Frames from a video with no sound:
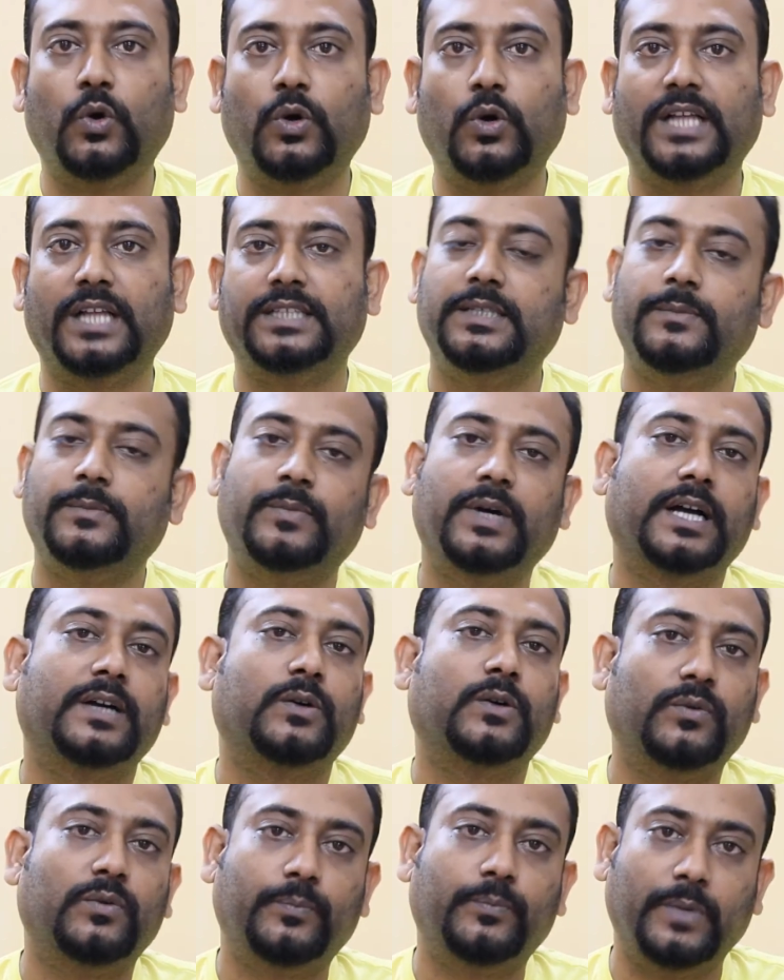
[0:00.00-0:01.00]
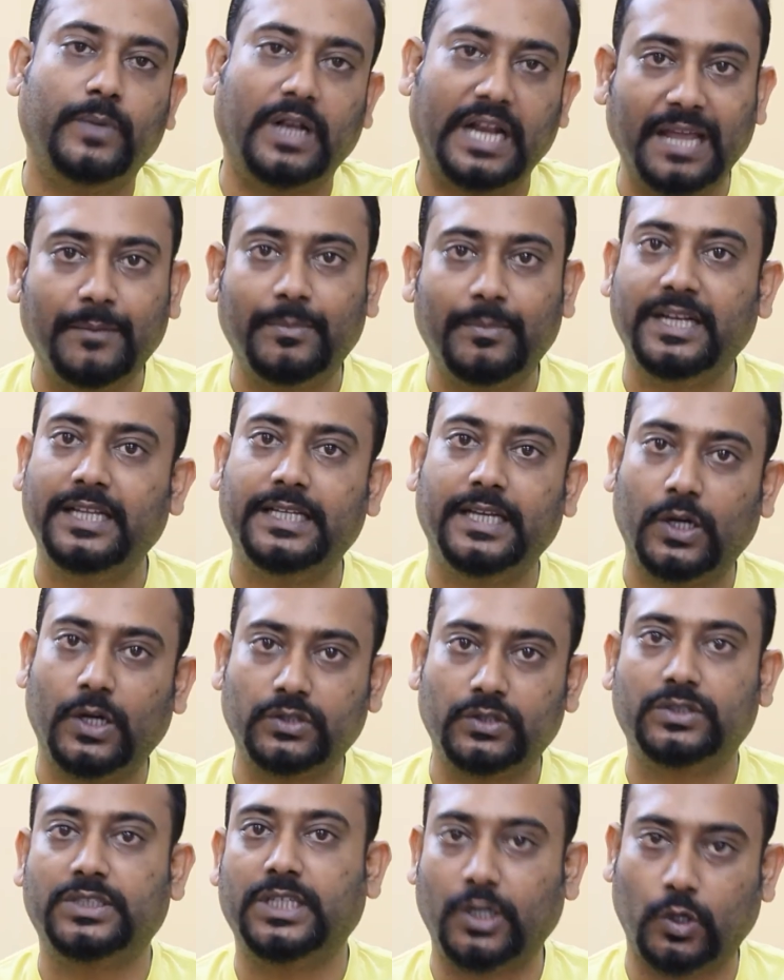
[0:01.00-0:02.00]
কোড আছে বা কোনো লাইব্রেরিকে
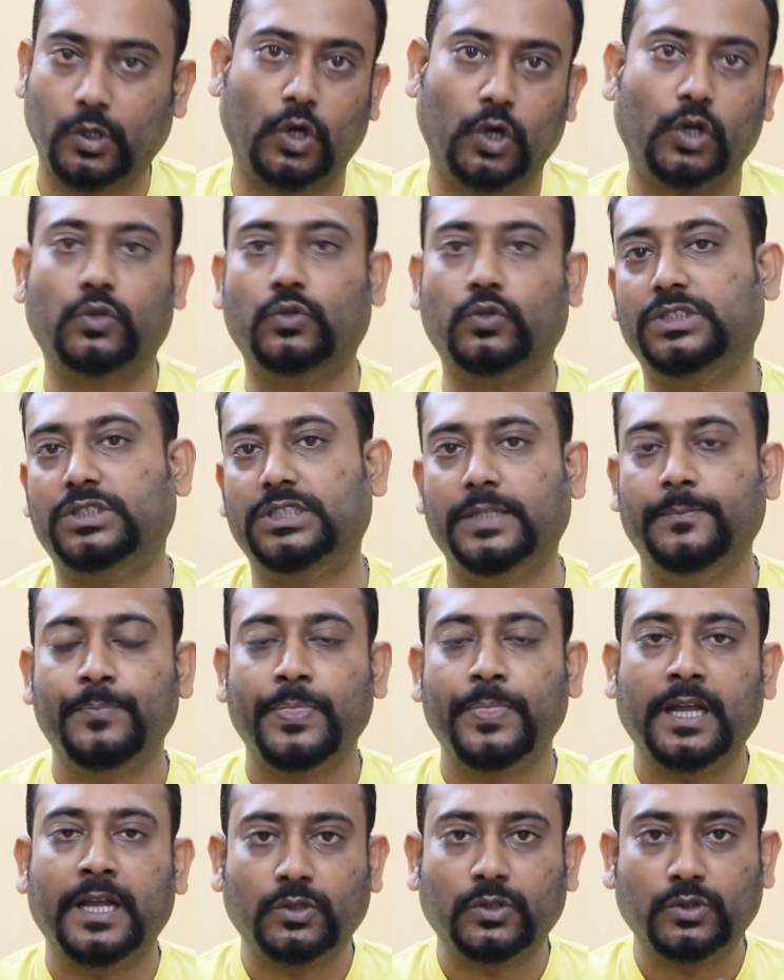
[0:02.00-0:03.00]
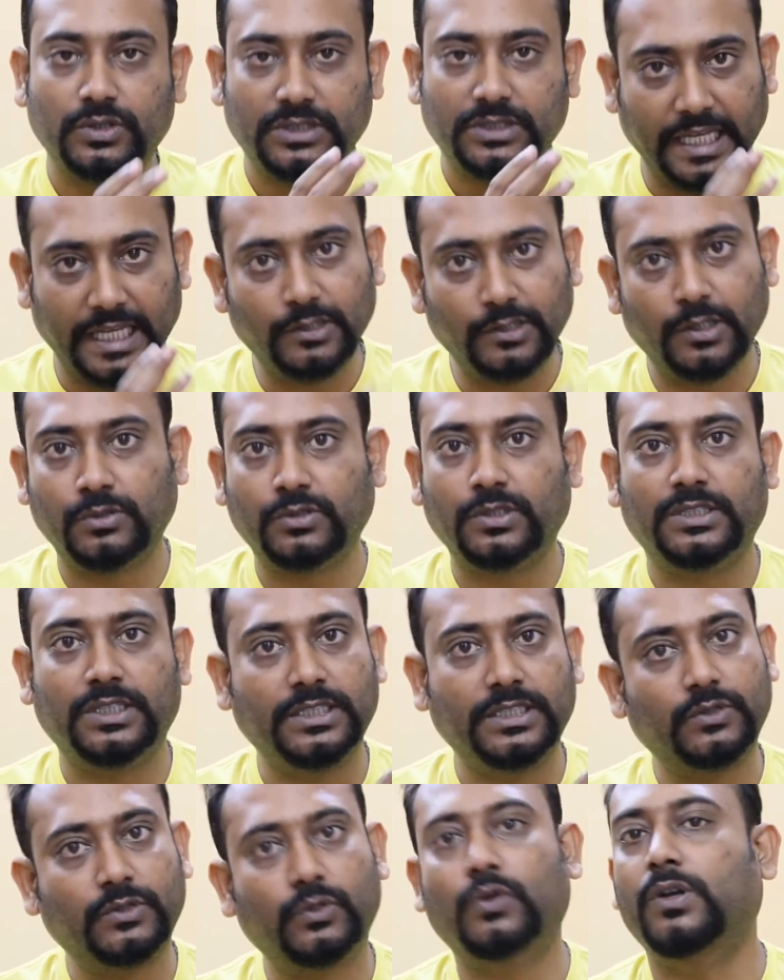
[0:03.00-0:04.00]
হয়তো সেটা কল করছে তো সেই সমস্ত
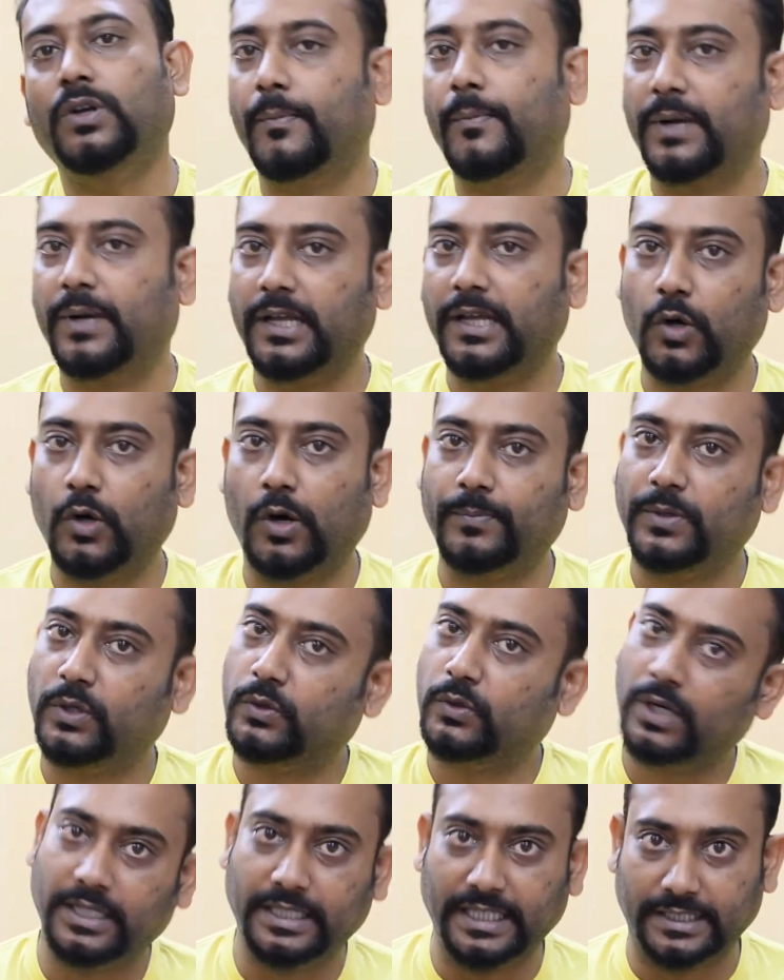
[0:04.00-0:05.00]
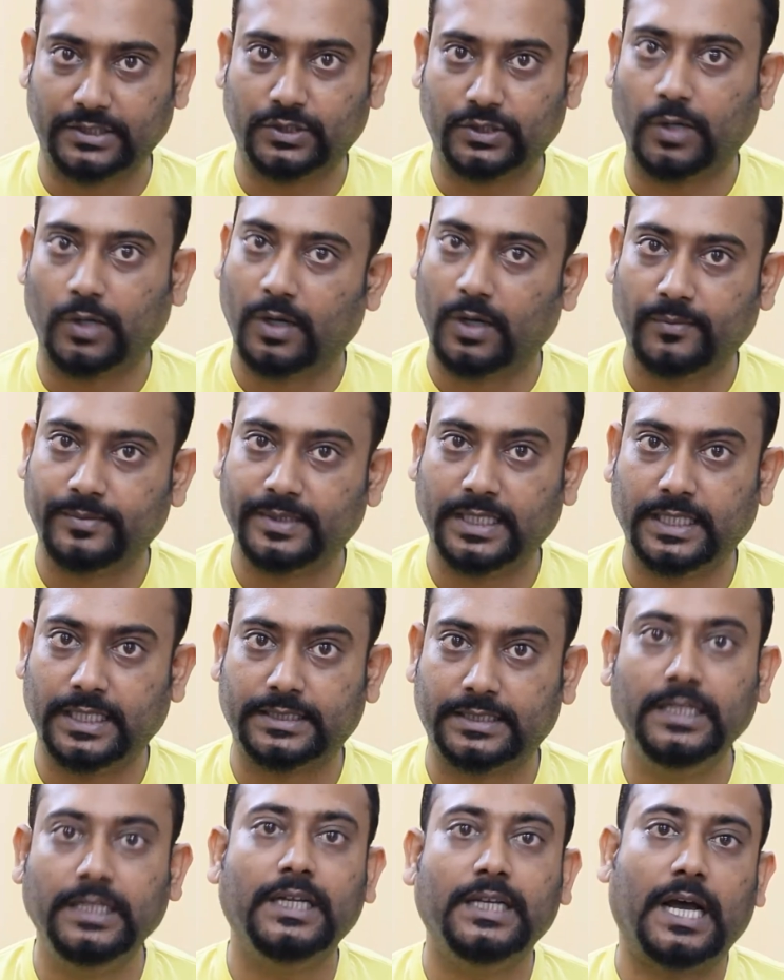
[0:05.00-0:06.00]
জিনিসগুলোকে আপনাকে কপি করে নিয়ে আসতে হবে
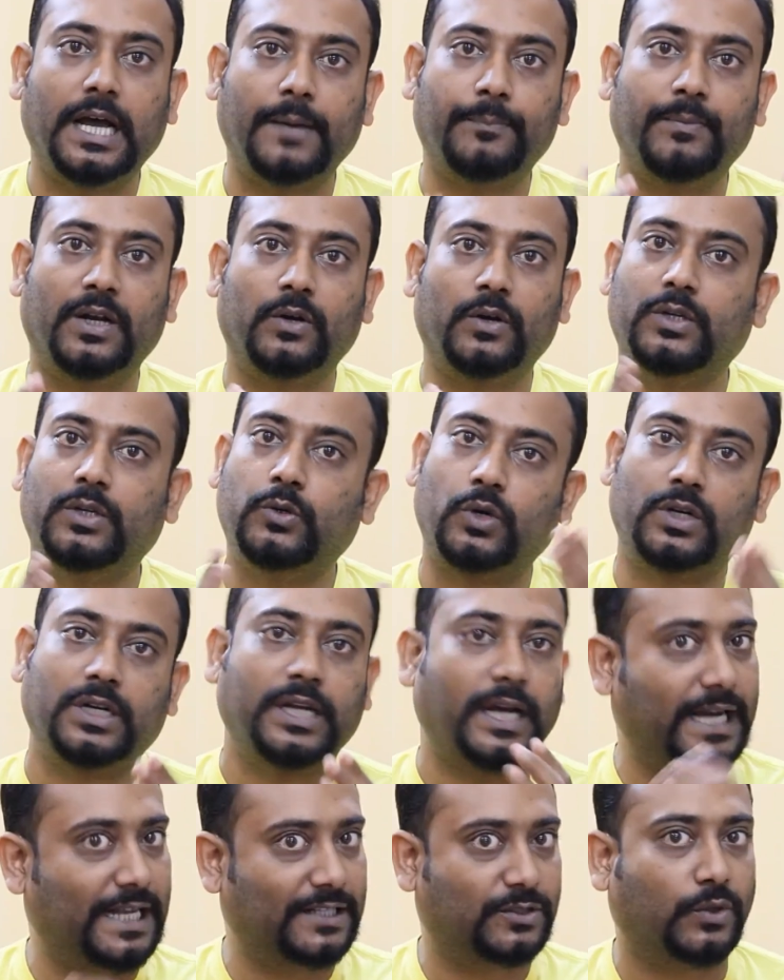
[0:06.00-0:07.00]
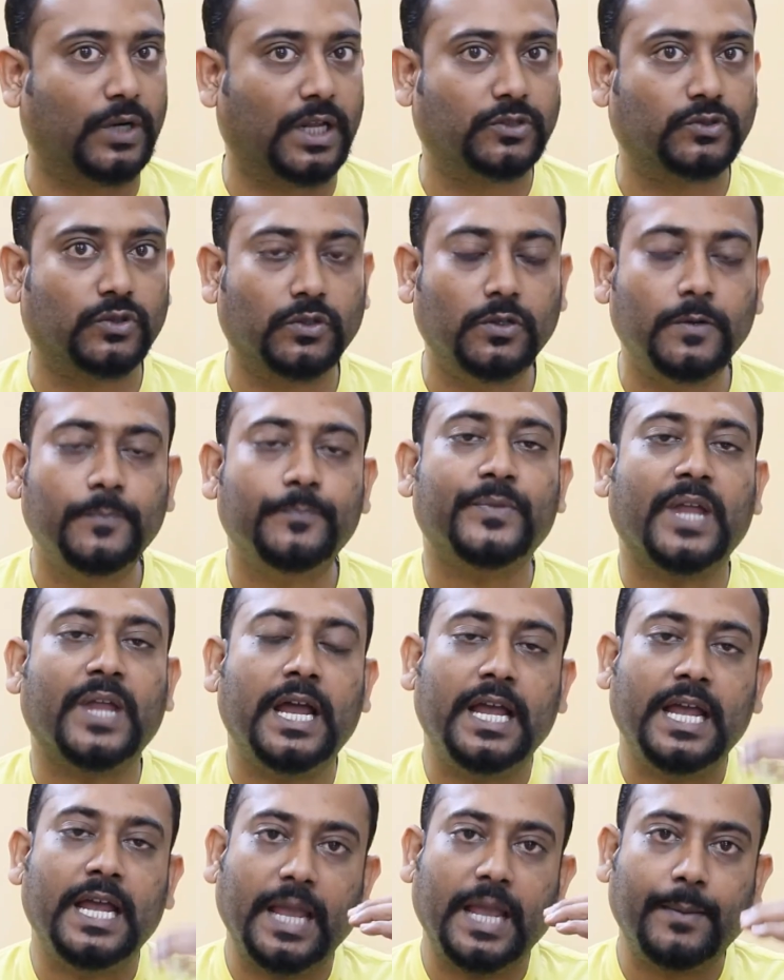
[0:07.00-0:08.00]
অবভিয়াসলি আপনার ওই কোডটা কাজ করার জন্য
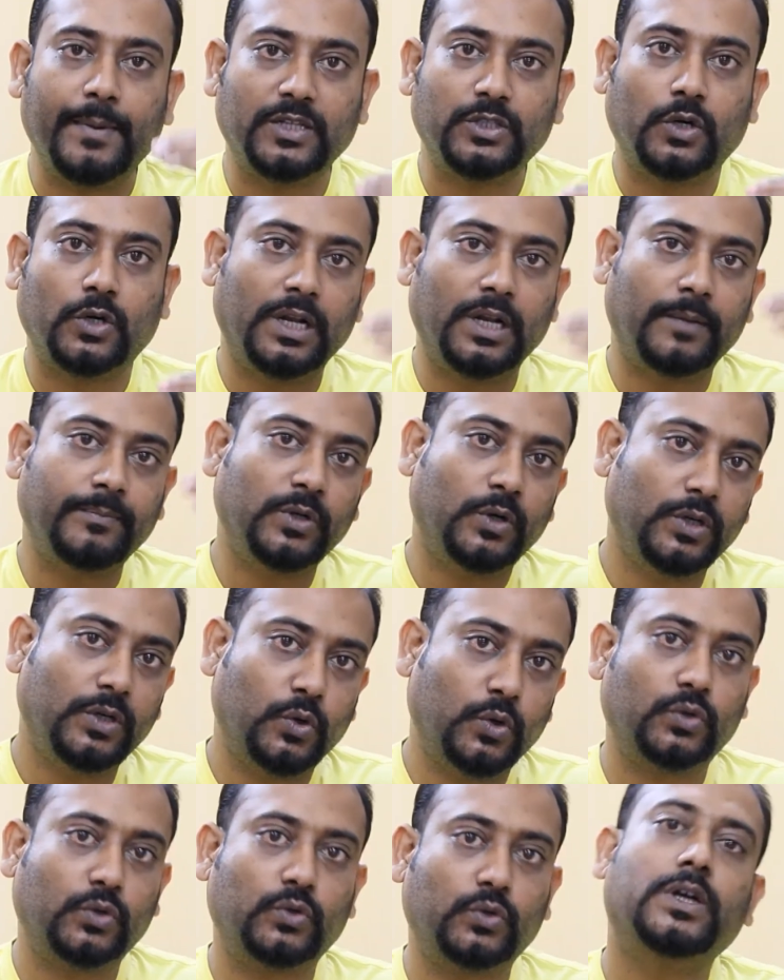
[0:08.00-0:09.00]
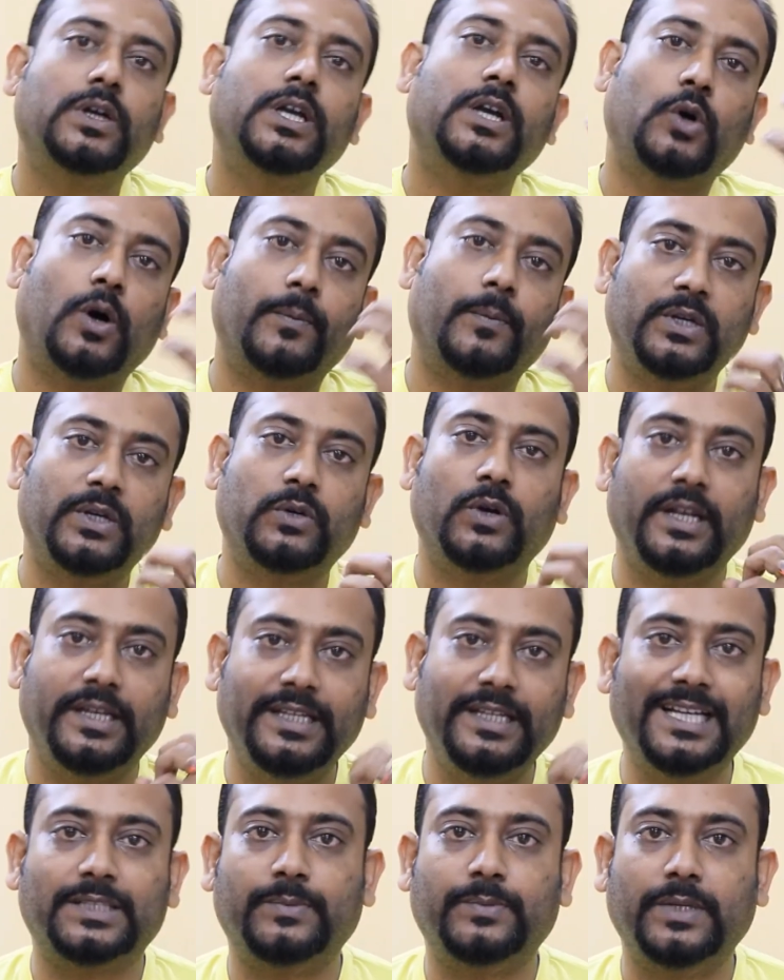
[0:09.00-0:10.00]
এবার যখন আপনি ওই কোডগুলোকে কপি করে
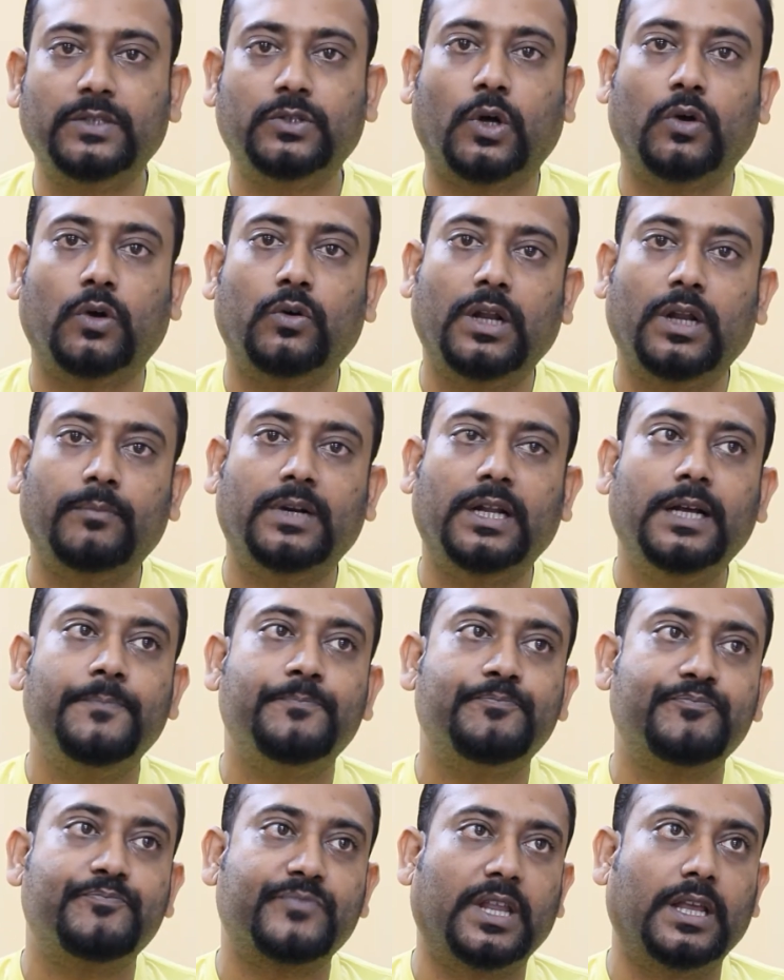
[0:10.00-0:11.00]
নিয়ে আসবেন তখন আমরা